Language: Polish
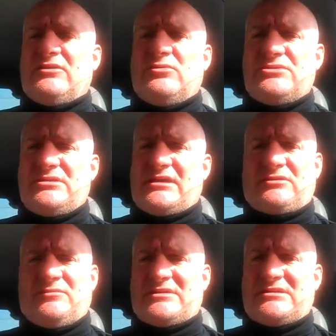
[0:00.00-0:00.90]
ludzi jak
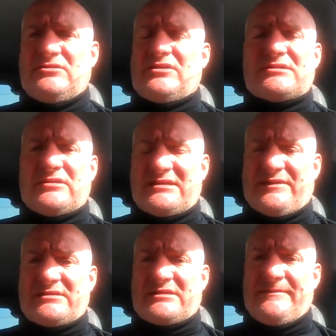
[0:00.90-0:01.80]
Tomasz Sidor jest coraz
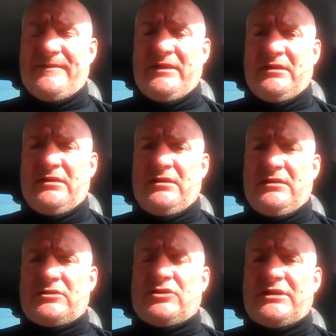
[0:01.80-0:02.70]
więcej.
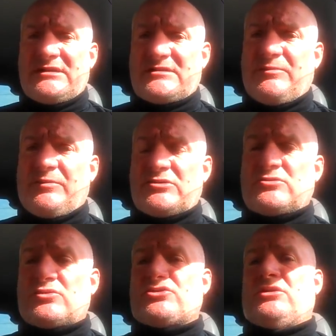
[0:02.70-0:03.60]
To jest po
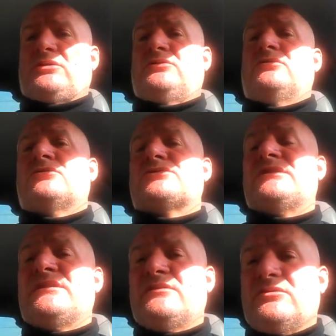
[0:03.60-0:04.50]
prostu szok.
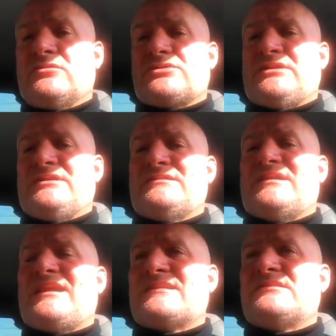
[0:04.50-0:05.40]
Donoszenie, donoszenie z
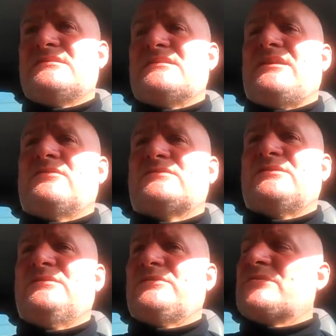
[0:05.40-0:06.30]
racji, znajdą
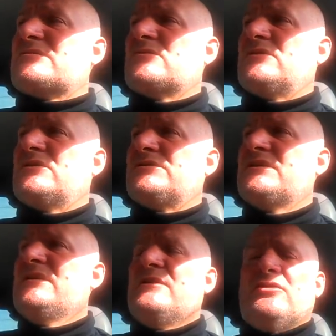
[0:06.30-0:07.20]
sobie po prostu kogoś,
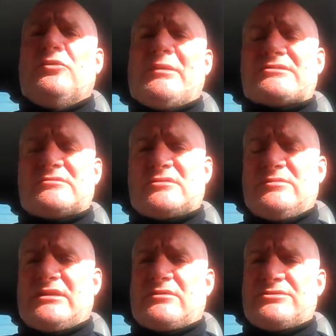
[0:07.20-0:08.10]
upatrzą sobie
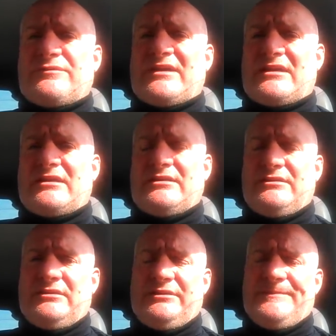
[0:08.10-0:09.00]
jakąś ofiarę
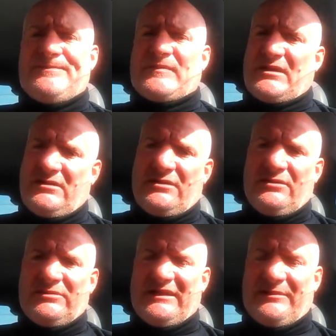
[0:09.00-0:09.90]
i e,
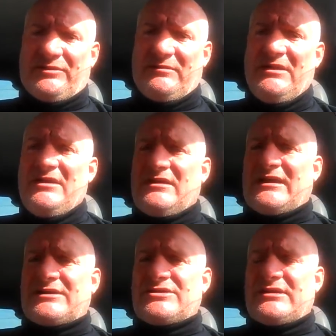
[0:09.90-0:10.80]
ją gnębią.
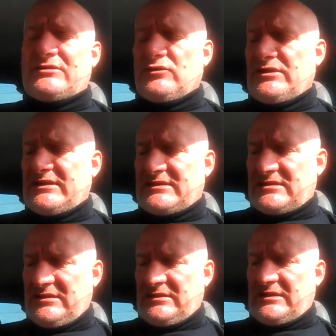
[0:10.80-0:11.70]
Także tu jest
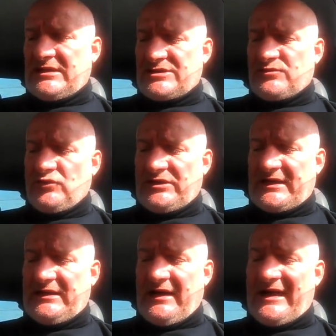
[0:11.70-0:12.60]
e, też mój
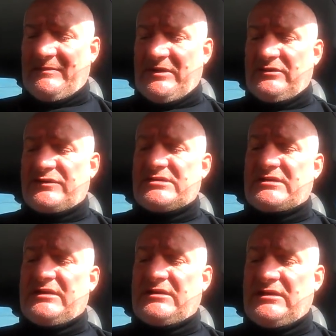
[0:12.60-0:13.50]
taki apel do
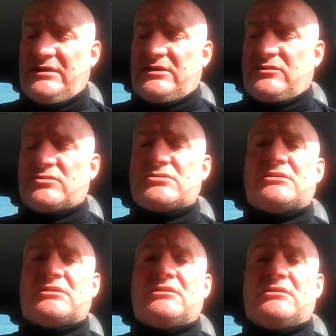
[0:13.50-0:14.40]
wszystkich tych,
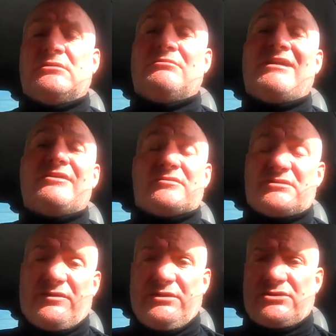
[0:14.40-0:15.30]
którzy mają
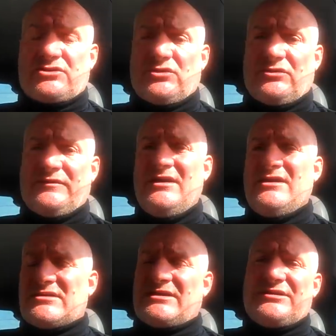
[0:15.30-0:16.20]
swoich szurów.
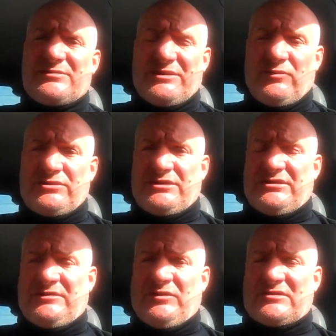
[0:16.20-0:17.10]
Słuchajcie, nie przejmujcie się
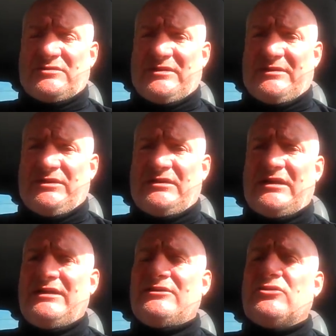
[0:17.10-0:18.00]
tymi osobami. Te
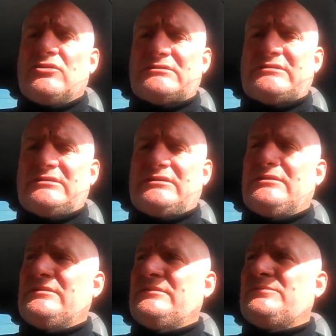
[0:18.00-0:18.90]
ich donosy
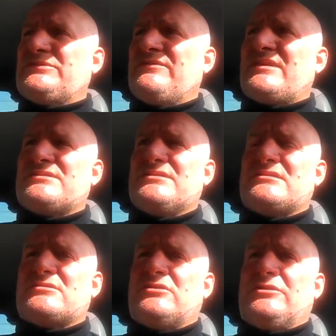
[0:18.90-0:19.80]
przeważnie
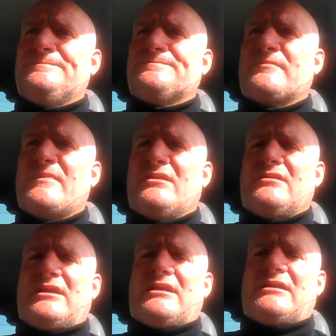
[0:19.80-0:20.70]
są
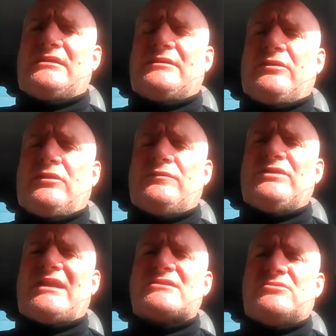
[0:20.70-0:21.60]
e, od
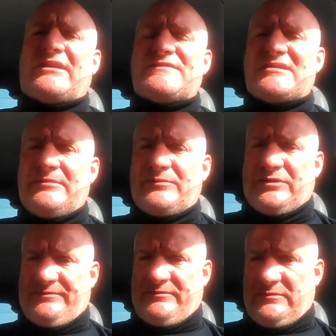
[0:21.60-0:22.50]
razu na wstępnym